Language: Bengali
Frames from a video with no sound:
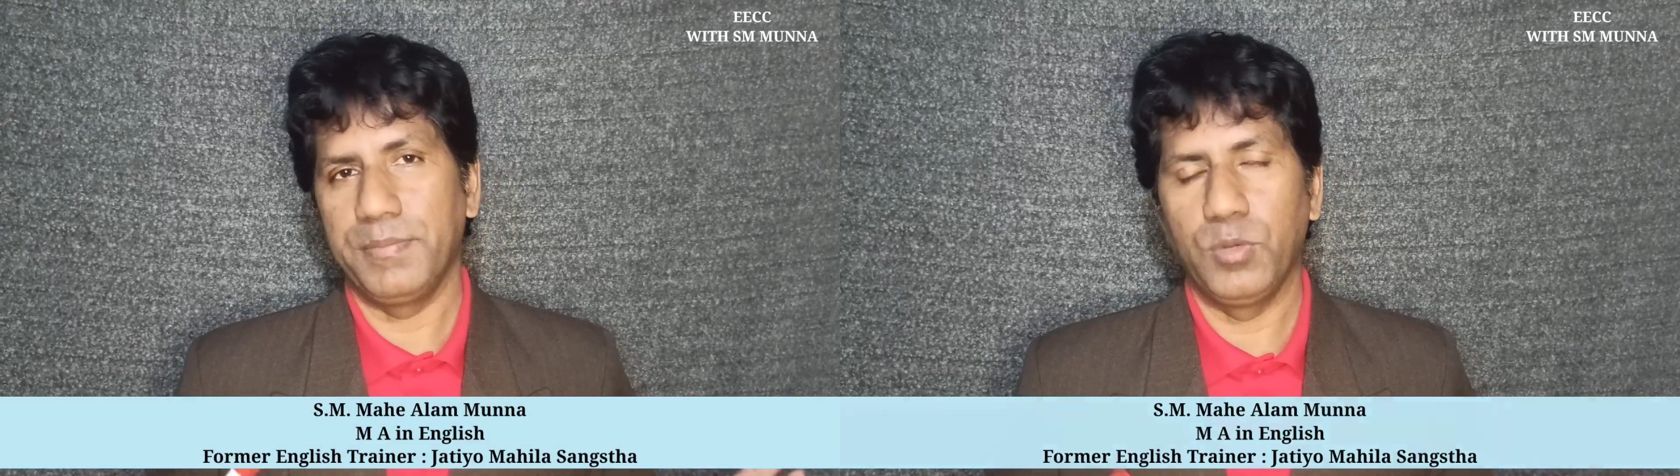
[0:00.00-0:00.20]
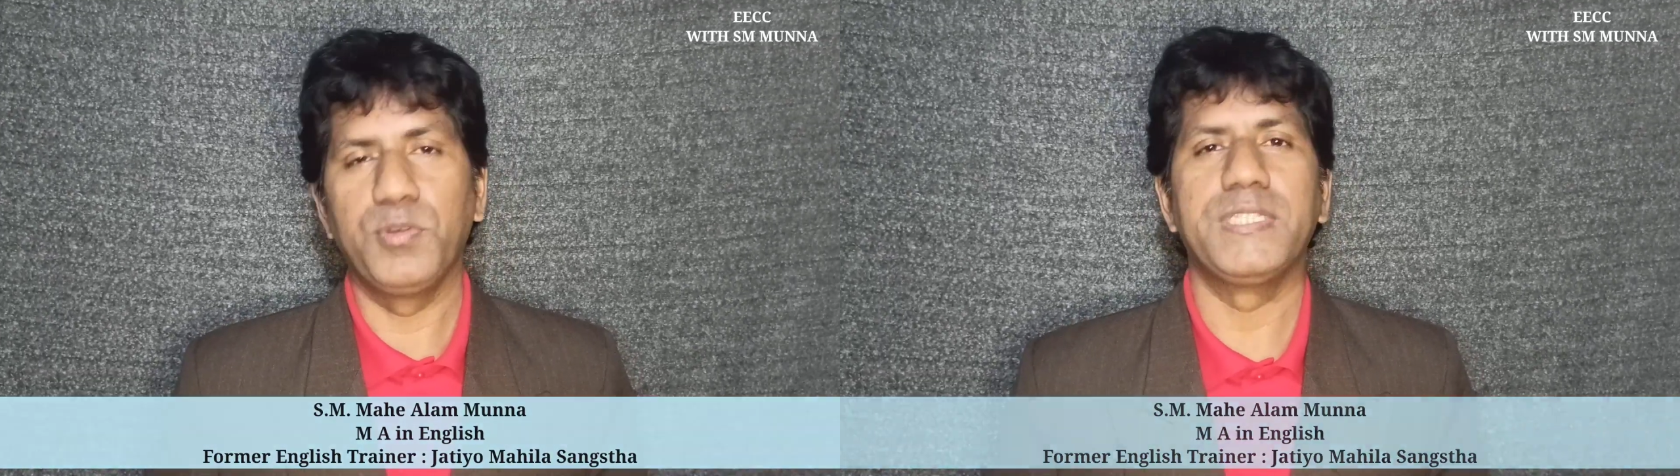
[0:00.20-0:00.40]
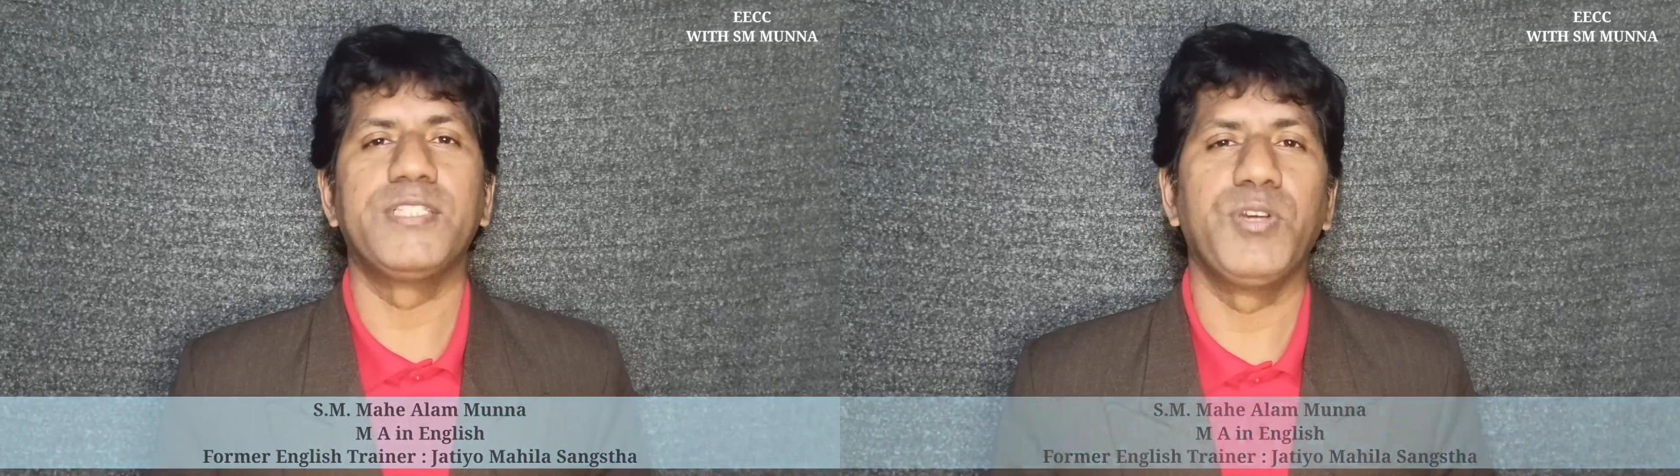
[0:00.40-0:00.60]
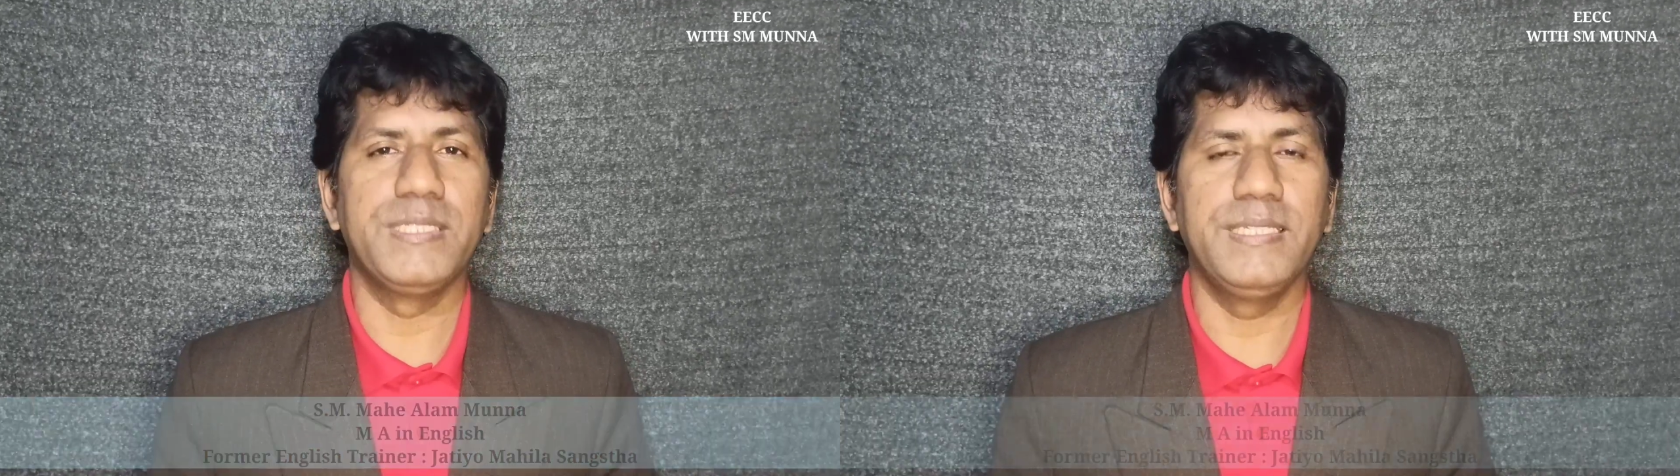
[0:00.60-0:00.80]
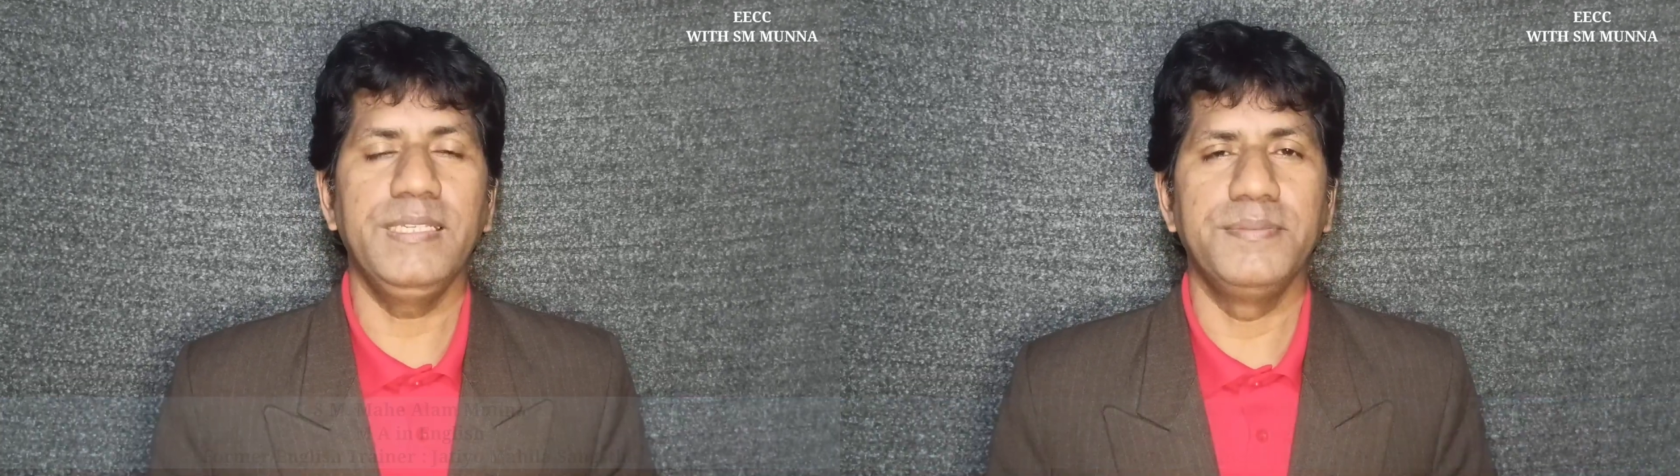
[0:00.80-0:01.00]
সামনে উপস্থিত
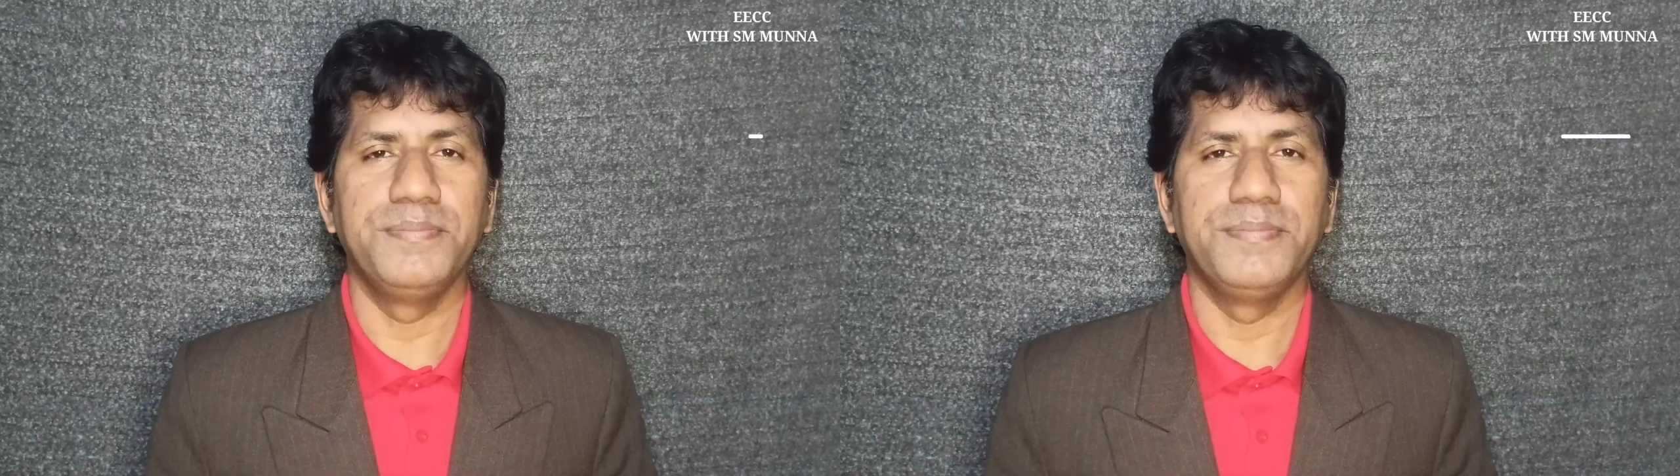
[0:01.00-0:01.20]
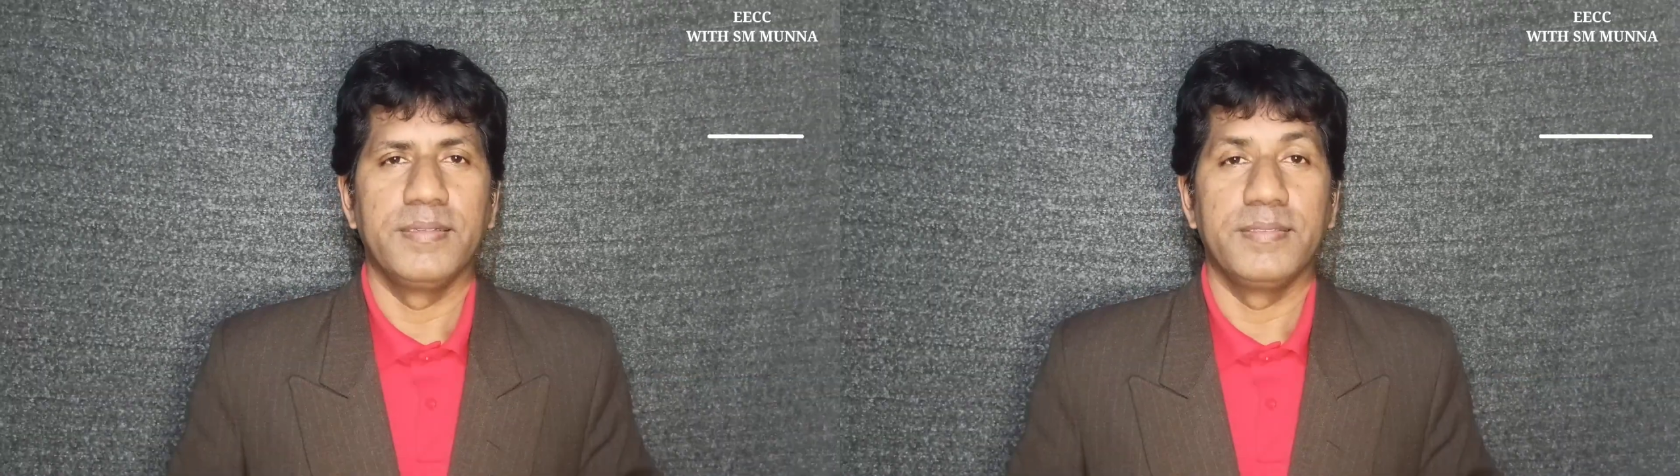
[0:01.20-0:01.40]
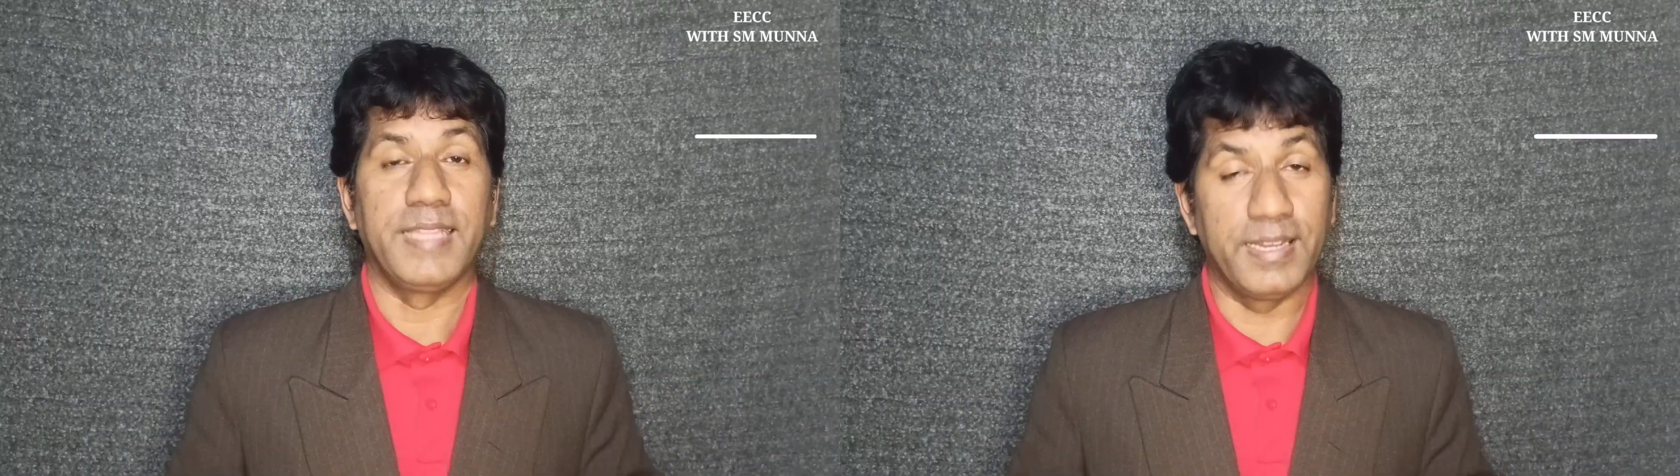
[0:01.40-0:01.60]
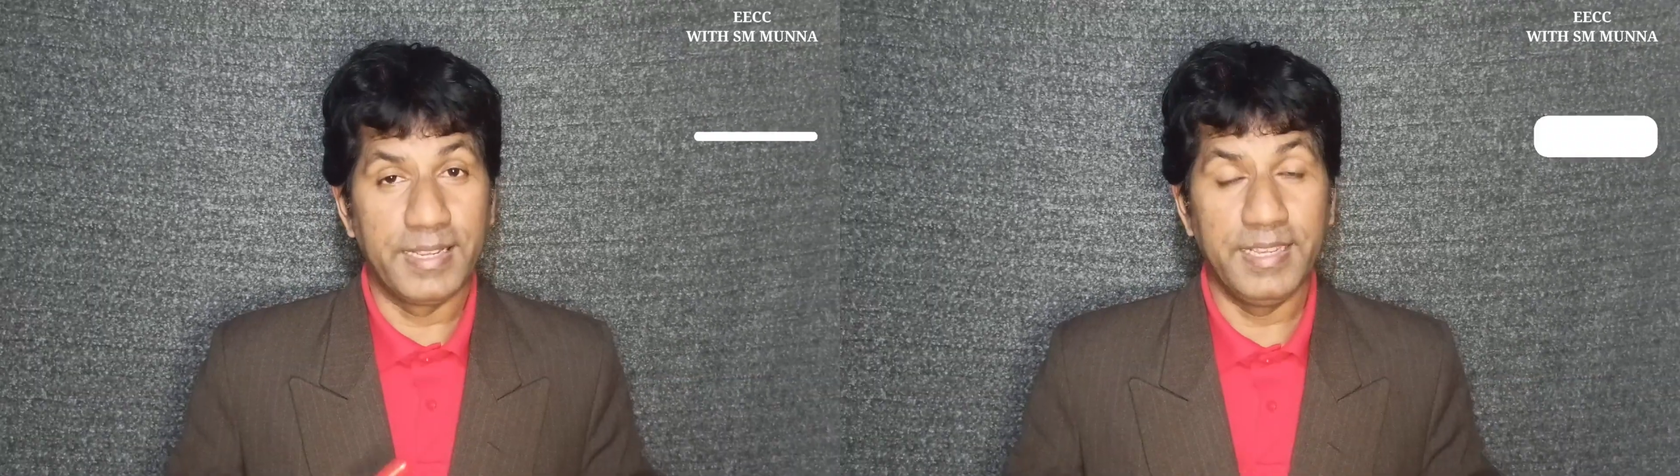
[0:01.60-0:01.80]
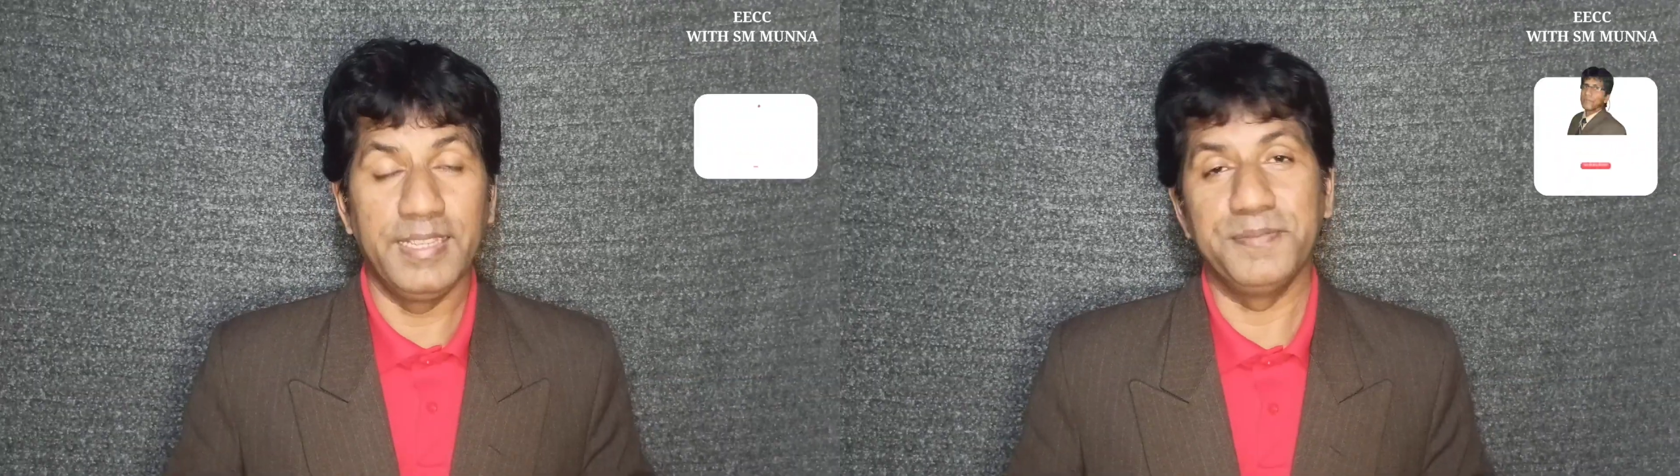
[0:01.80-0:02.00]
হয়েছি তার
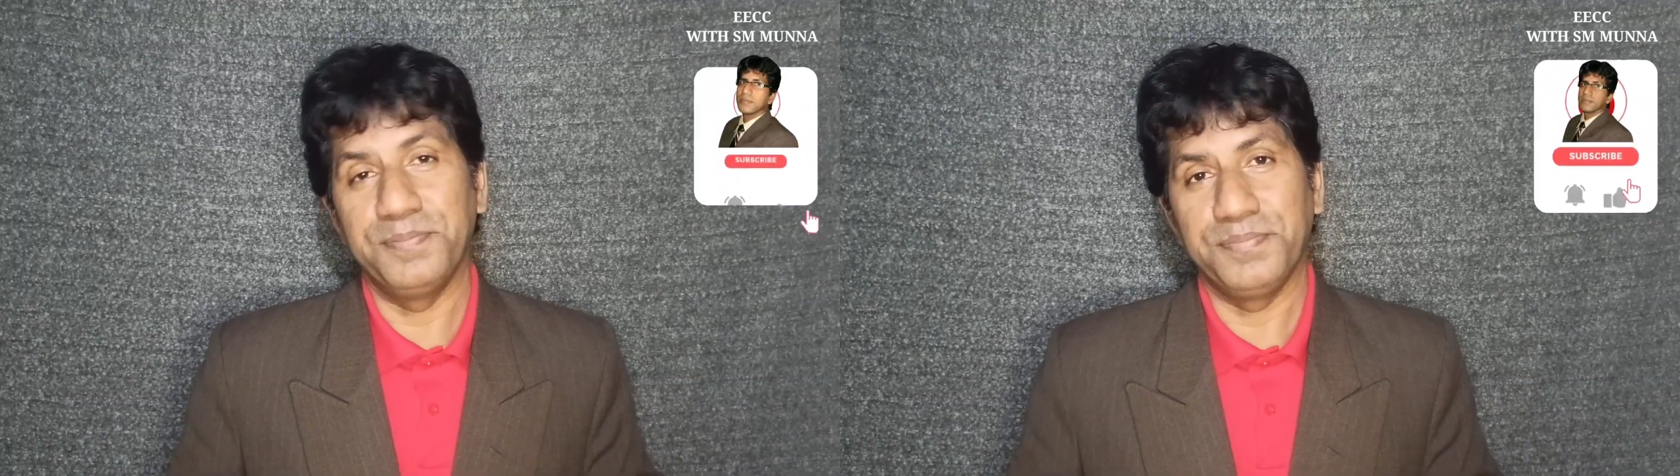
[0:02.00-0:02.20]
আগে